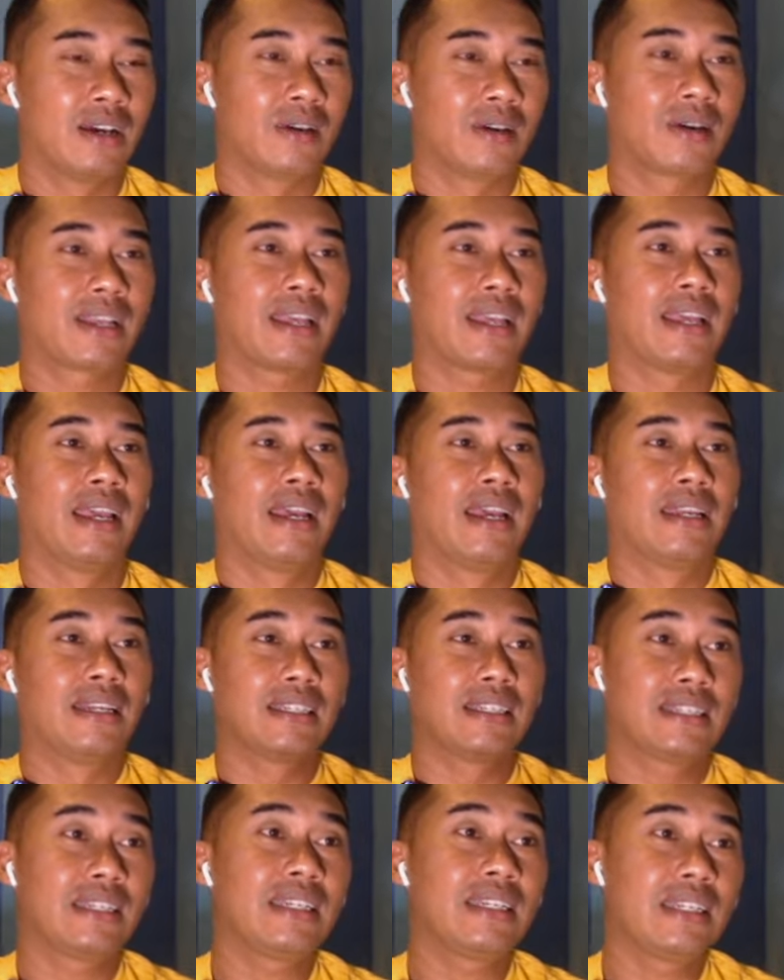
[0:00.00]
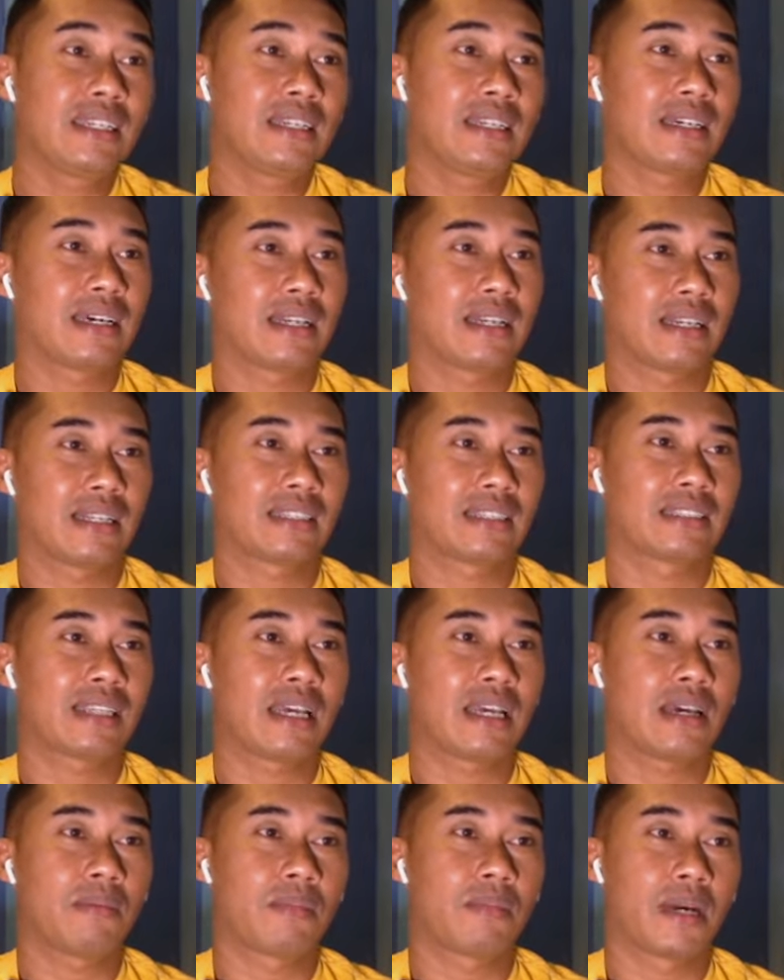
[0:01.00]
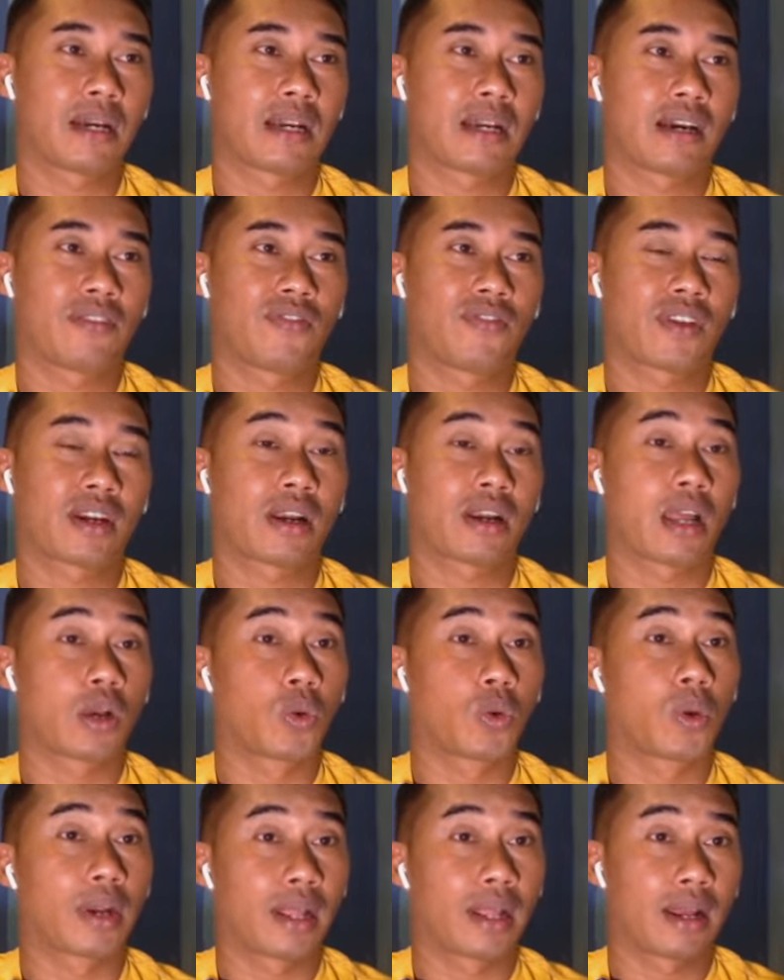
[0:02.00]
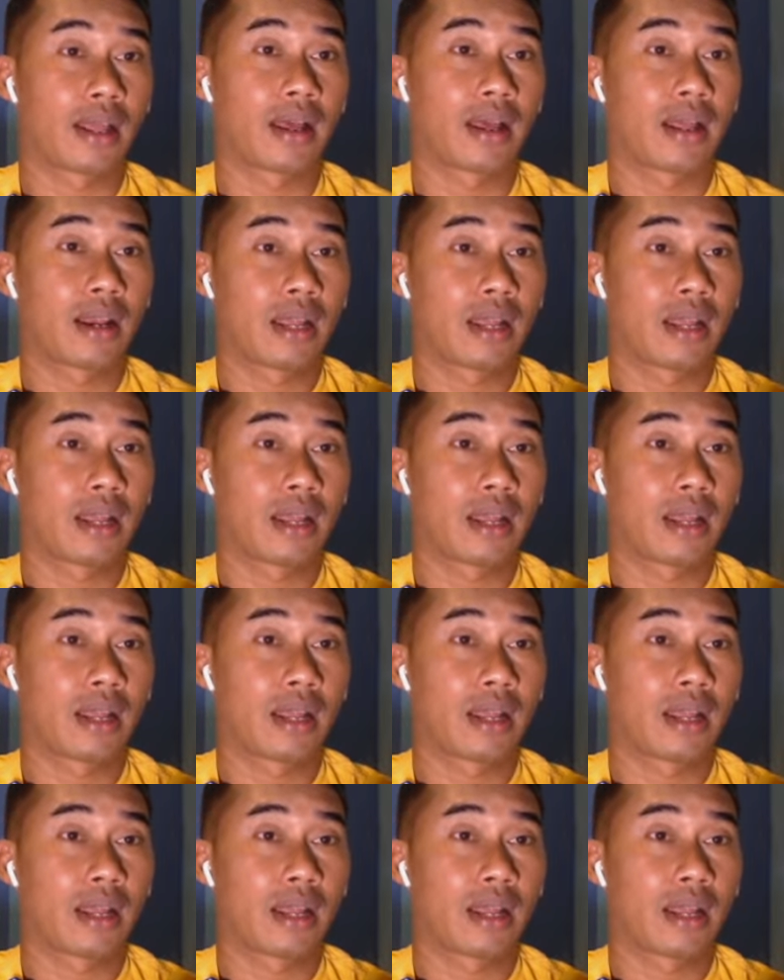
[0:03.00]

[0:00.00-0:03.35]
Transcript: Oke, di sini Reza mengcover lagu Rela.